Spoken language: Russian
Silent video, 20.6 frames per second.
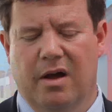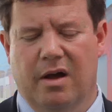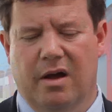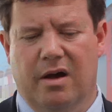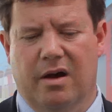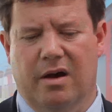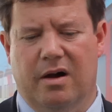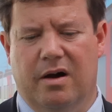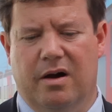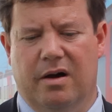
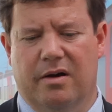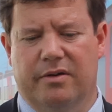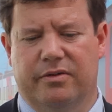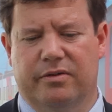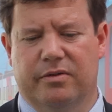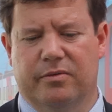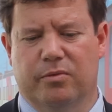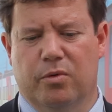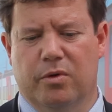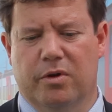А
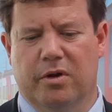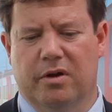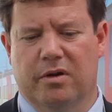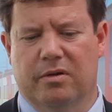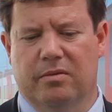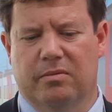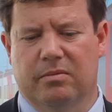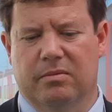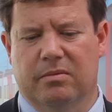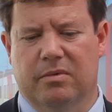
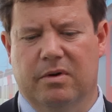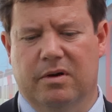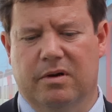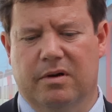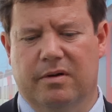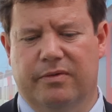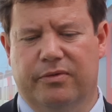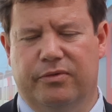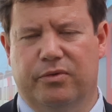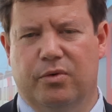сегодня
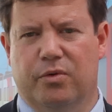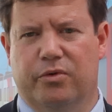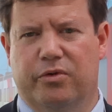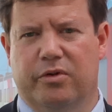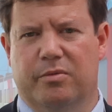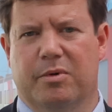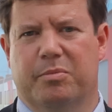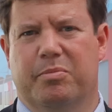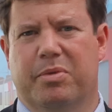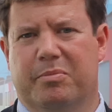э, в
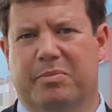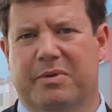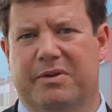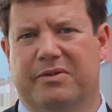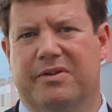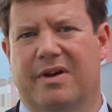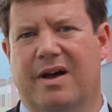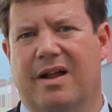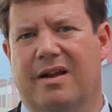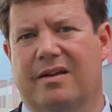Сочи мы
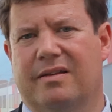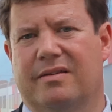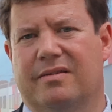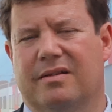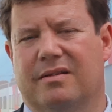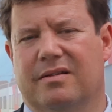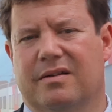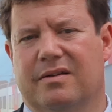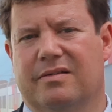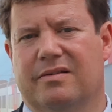подписали
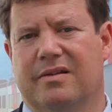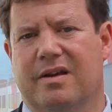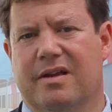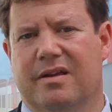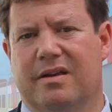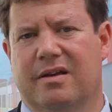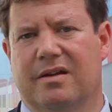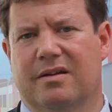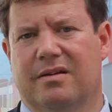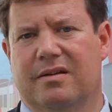
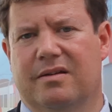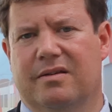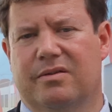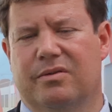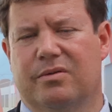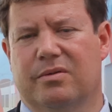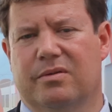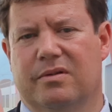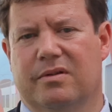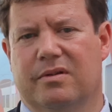соглашение,
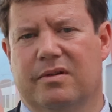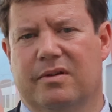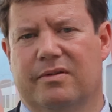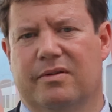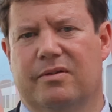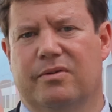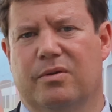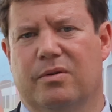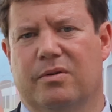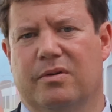
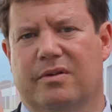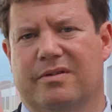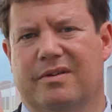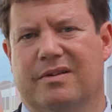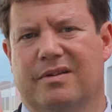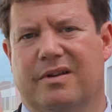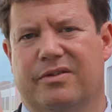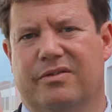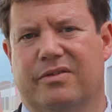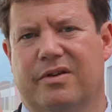лицензионное
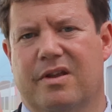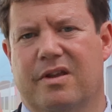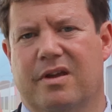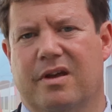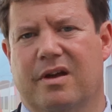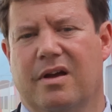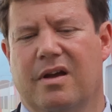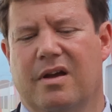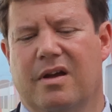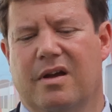
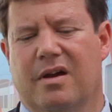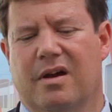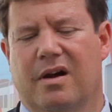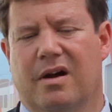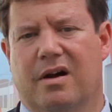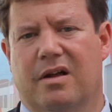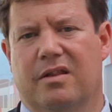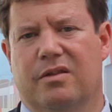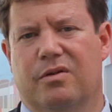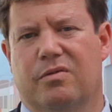соглашение
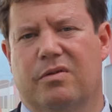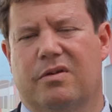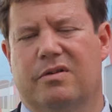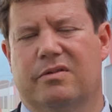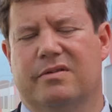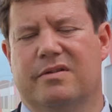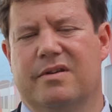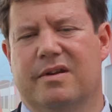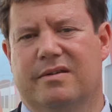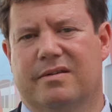а,
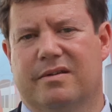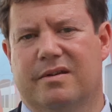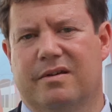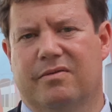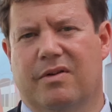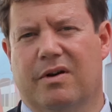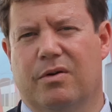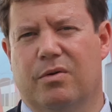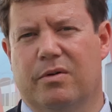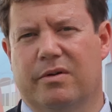
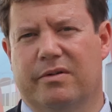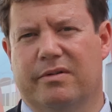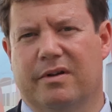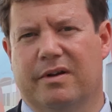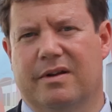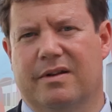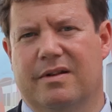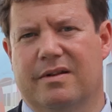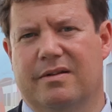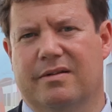Новокузнецкий
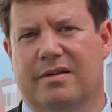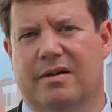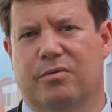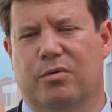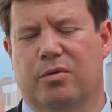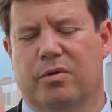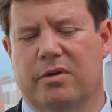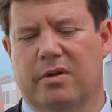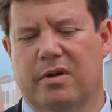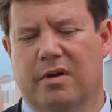вагонно-строительный
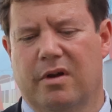завод